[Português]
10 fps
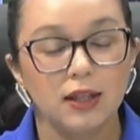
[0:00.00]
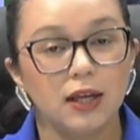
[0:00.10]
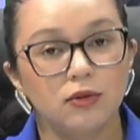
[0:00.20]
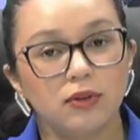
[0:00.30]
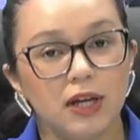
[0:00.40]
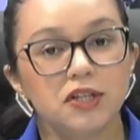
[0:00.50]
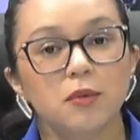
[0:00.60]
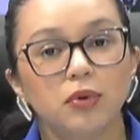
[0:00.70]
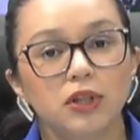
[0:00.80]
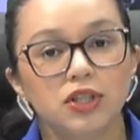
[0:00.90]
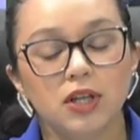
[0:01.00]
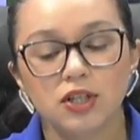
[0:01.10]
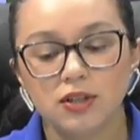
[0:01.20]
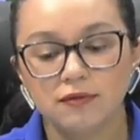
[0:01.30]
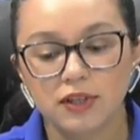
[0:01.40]
Dentro desta
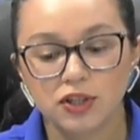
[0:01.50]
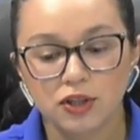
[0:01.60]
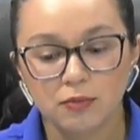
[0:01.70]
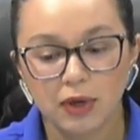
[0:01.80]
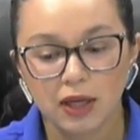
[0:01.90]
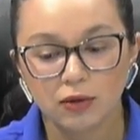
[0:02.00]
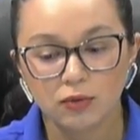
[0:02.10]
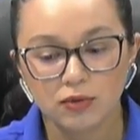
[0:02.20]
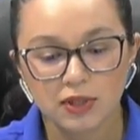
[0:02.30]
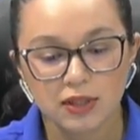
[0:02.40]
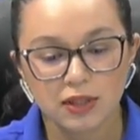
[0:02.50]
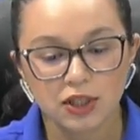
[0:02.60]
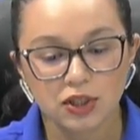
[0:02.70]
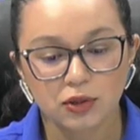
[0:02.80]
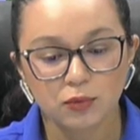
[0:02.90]
política de investimentos,
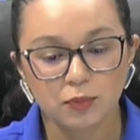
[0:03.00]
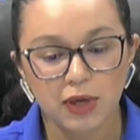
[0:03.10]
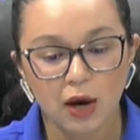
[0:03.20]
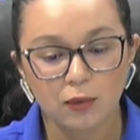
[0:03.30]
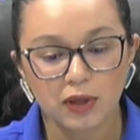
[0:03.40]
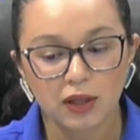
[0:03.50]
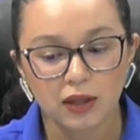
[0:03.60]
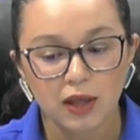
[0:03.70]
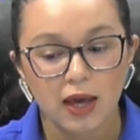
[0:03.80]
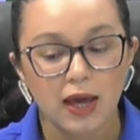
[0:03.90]
existe no Piauí